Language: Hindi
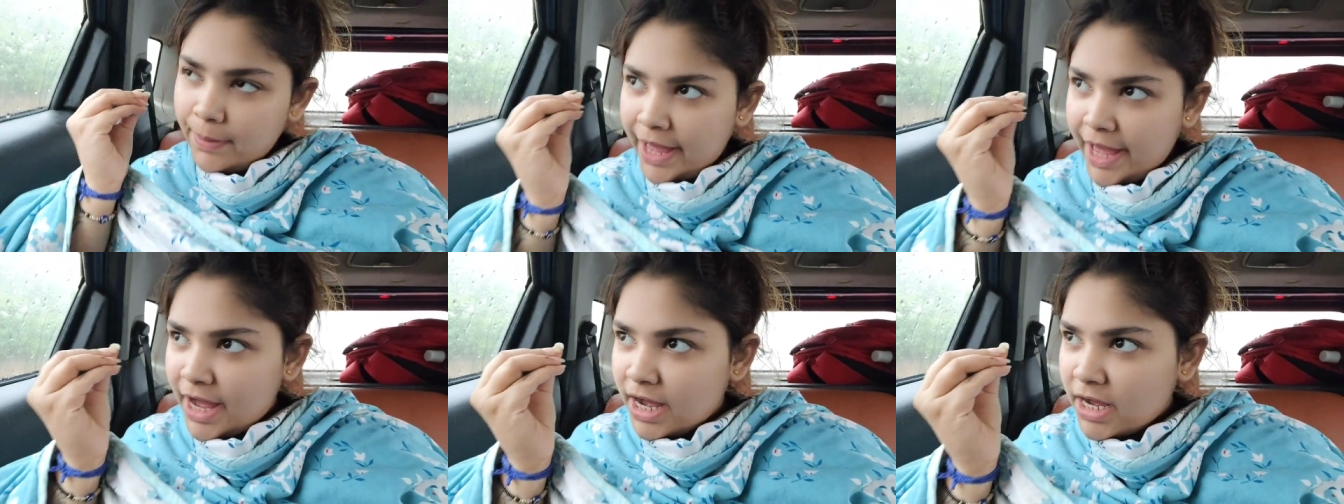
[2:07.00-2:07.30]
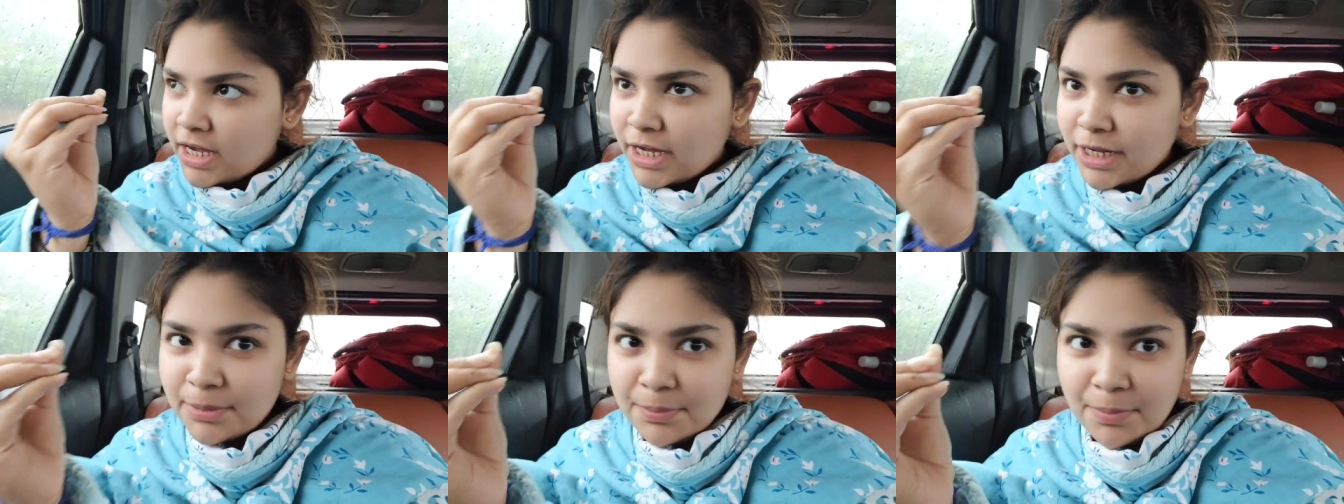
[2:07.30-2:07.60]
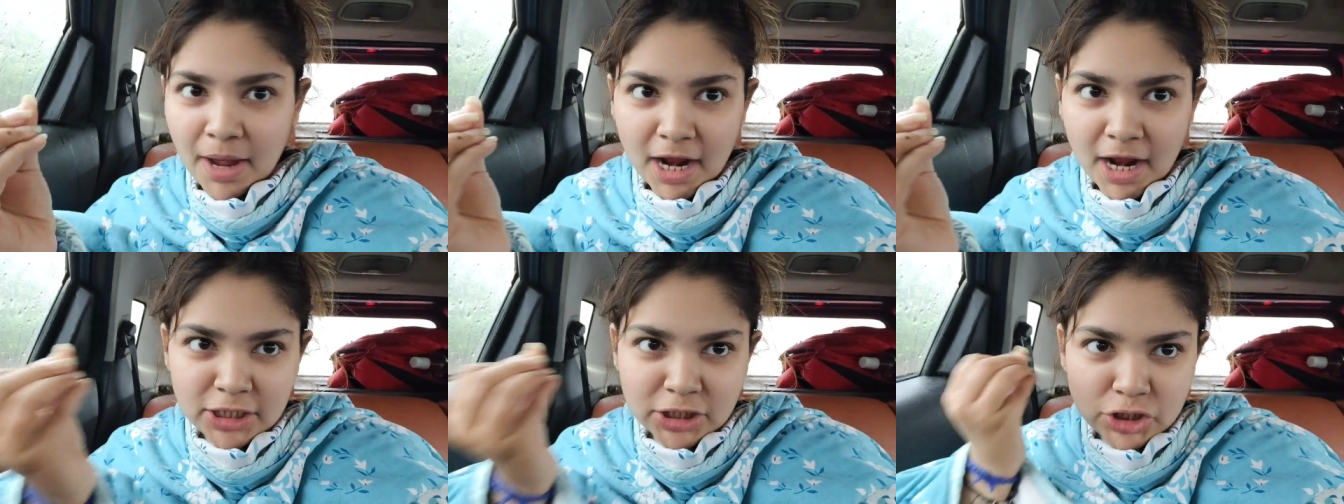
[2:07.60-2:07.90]
अंकल
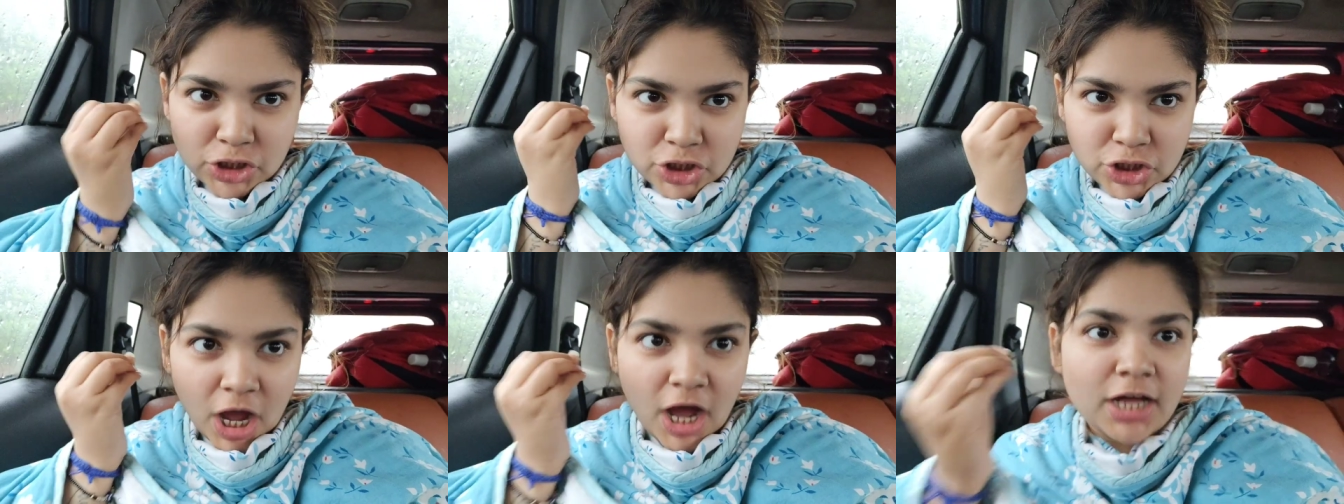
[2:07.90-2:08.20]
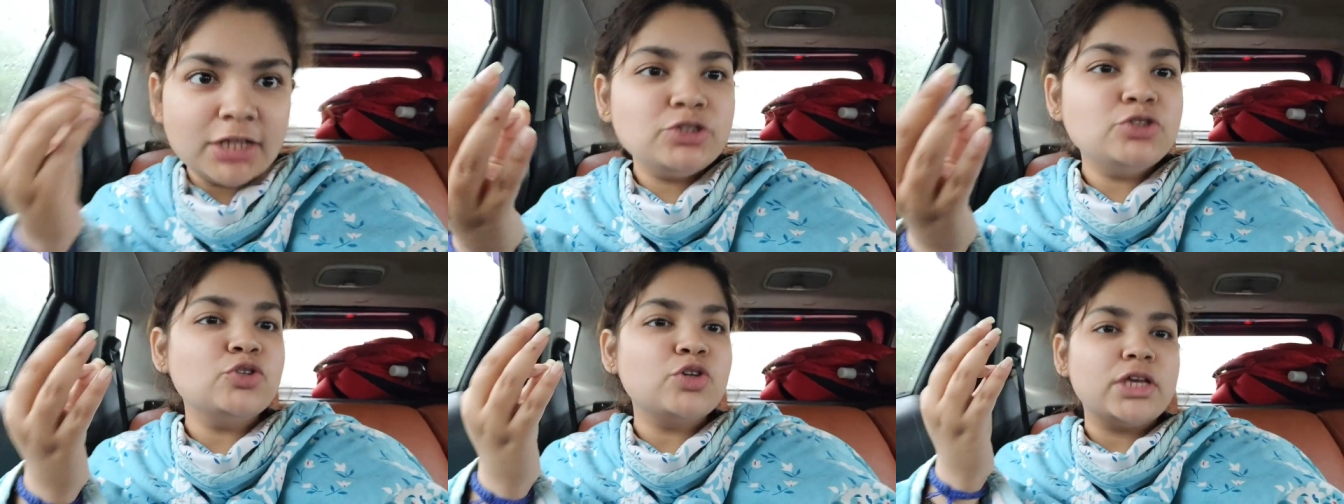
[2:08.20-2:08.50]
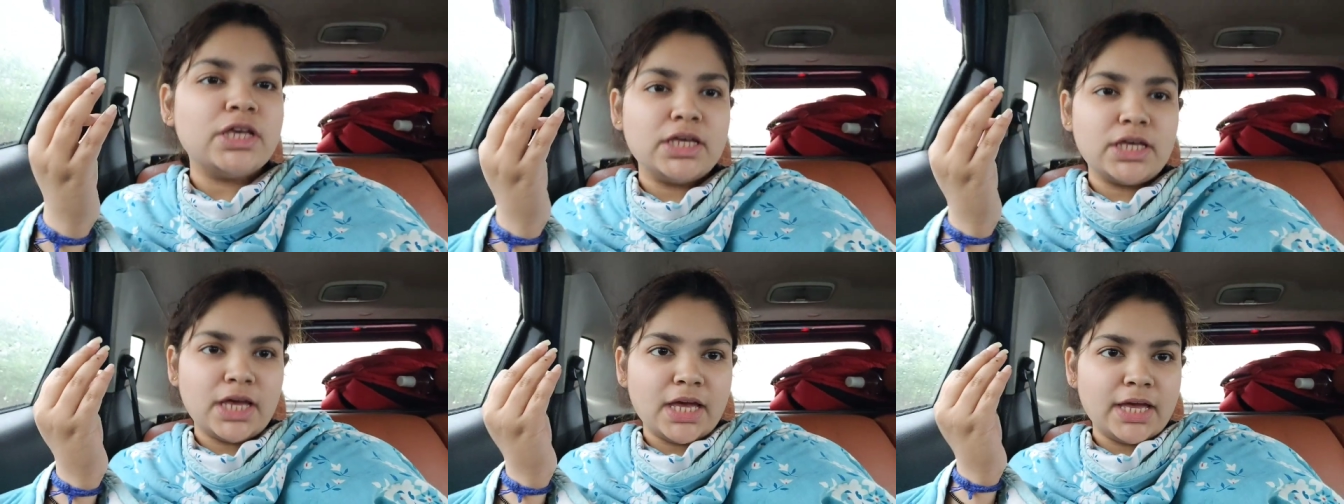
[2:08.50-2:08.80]
बारिश आ
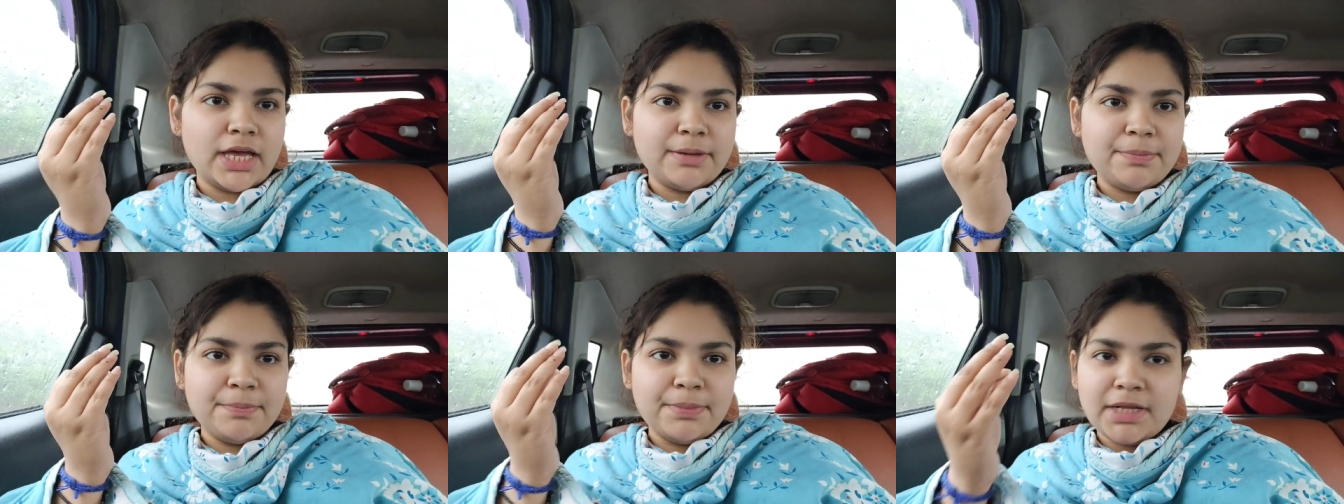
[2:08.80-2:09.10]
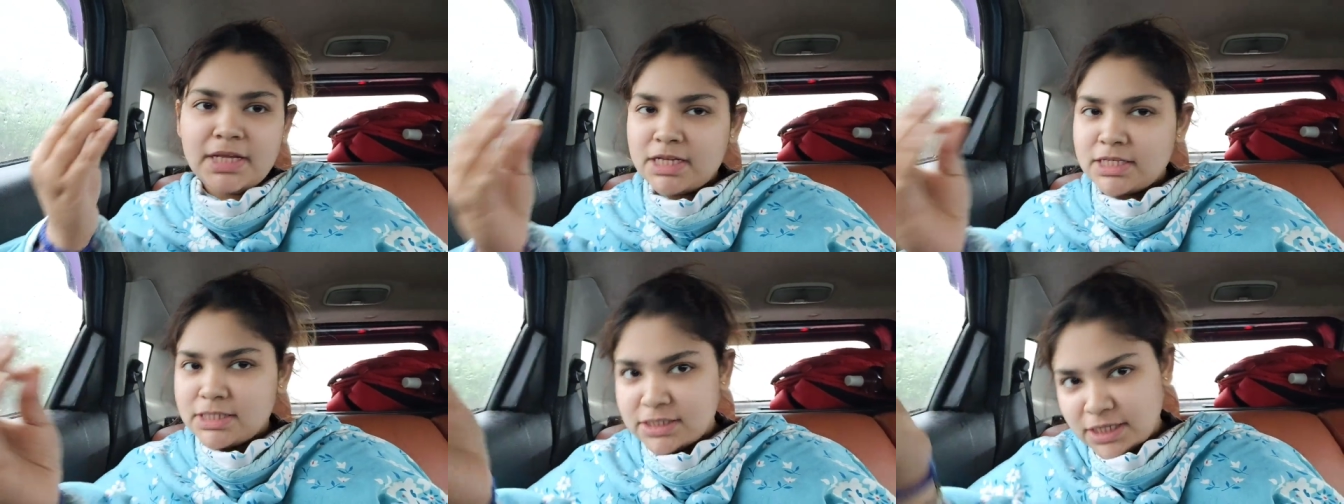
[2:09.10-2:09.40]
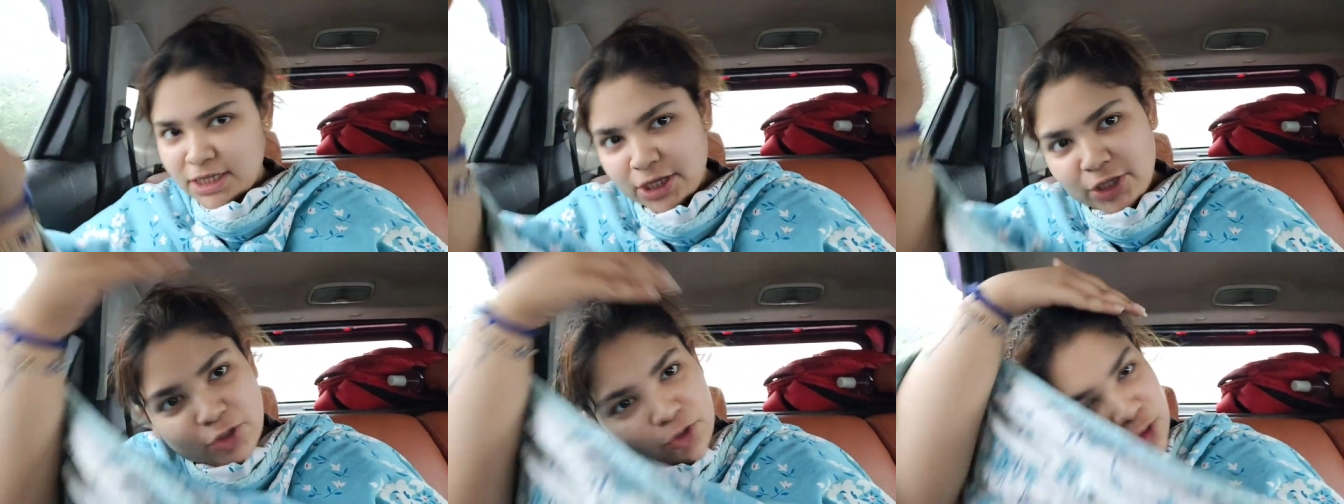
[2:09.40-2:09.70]
चुकी है प्लीज़
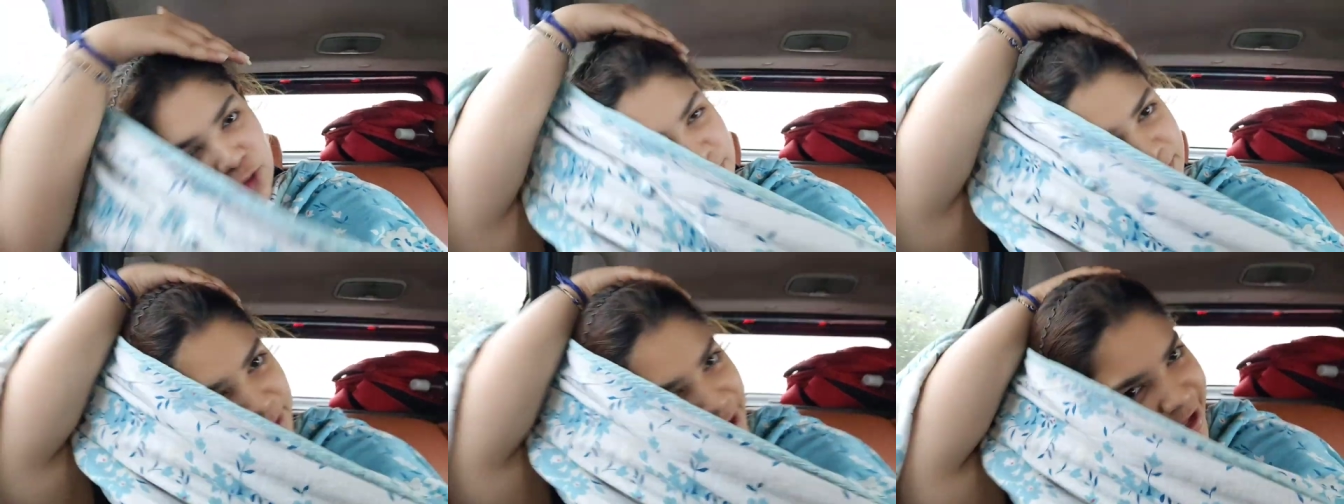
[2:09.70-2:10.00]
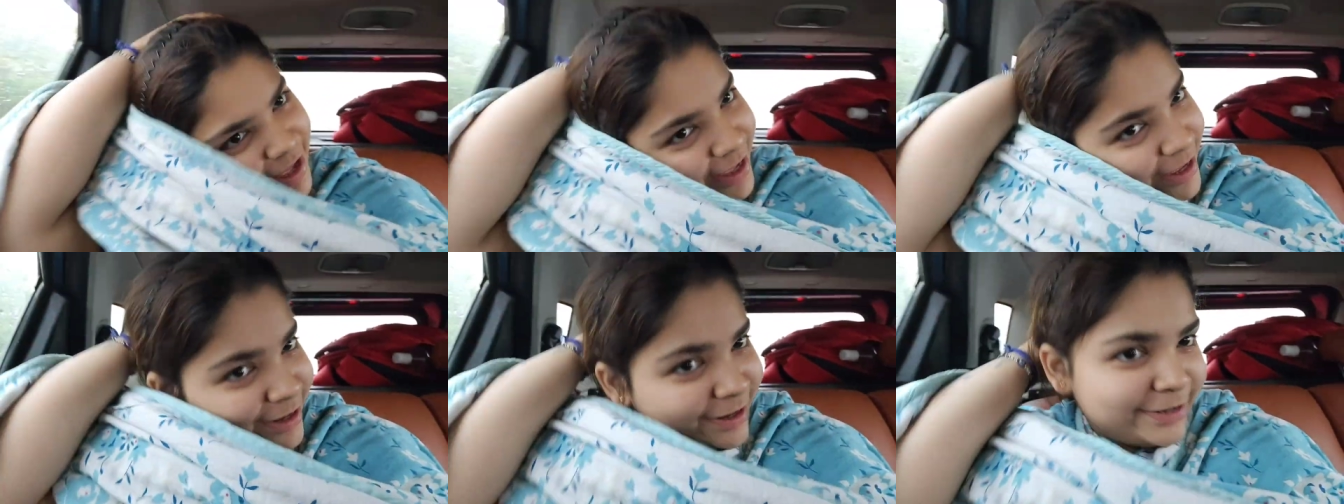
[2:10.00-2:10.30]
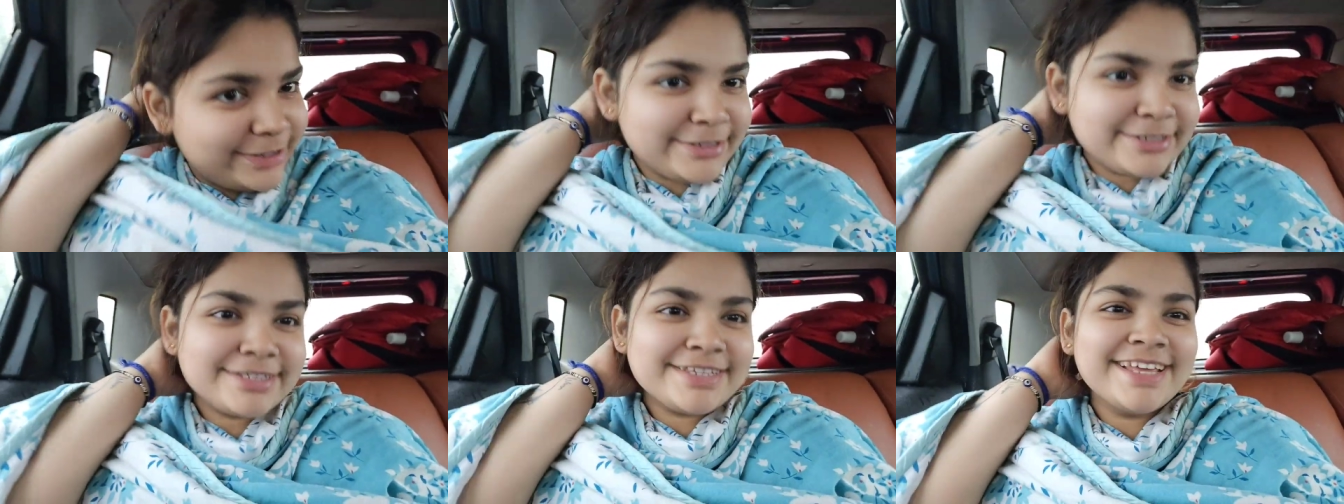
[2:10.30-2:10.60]
इग्नोर माई हेयर